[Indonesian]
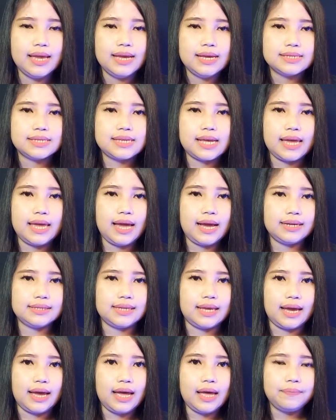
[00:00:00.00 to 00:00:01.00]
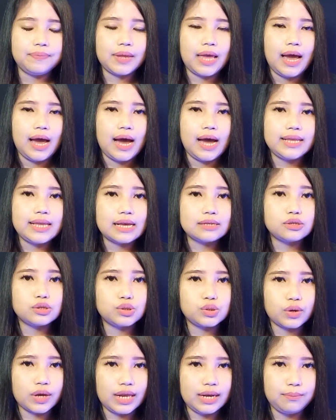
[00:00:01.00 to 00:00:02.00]
Sayangnya, hanya
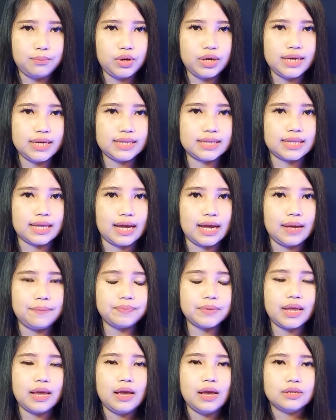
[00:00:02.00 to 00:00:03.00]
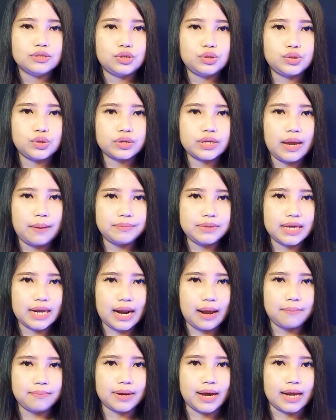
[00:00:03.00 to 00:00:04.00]
susuk ilmu hitam, susuk yang
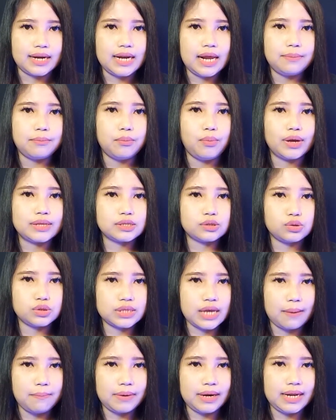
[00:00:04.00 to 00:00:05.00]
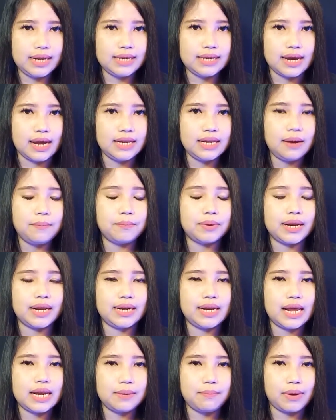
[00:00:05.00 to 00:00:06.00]
menyeramkan dan membuat susah meninggal yang
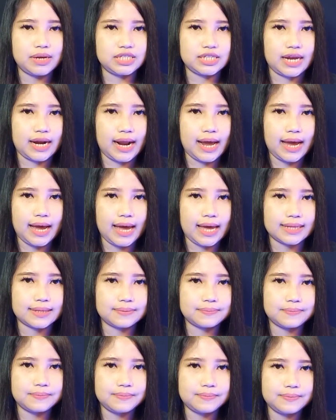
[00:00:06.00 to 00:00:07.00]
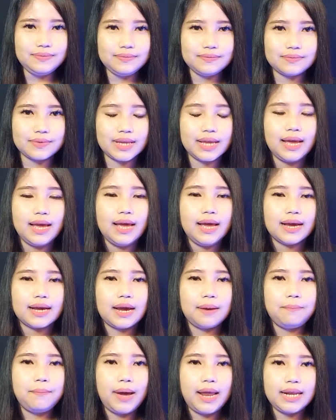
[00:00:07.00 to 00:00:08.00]
beredar di masyarakat.
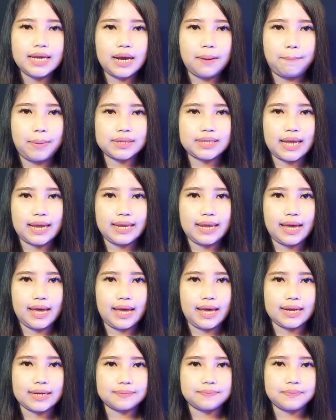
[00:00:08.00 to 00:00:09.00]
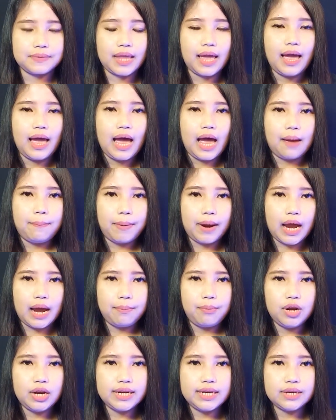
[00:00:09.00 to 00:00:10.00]
Kembali ke pertanyaan,
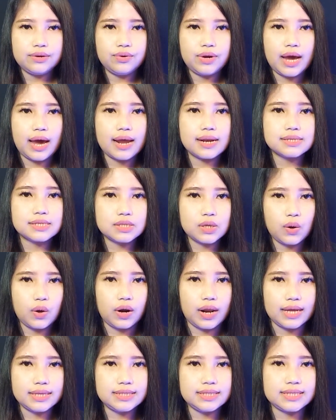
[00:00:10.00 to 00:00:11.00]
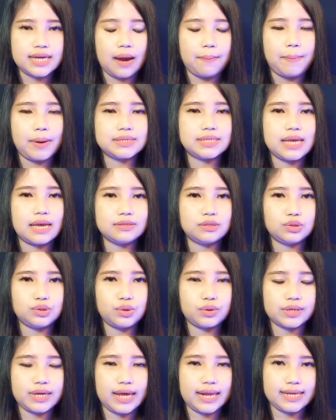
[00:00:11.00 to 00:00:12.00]
apakah boleh digunakan sholat jika pasang
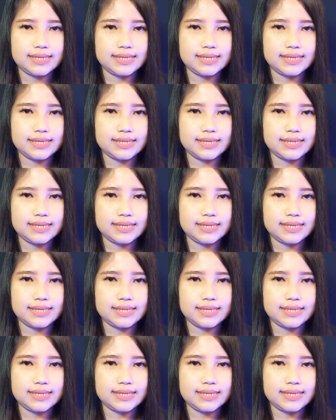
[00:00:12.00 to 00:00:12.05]
susuk dari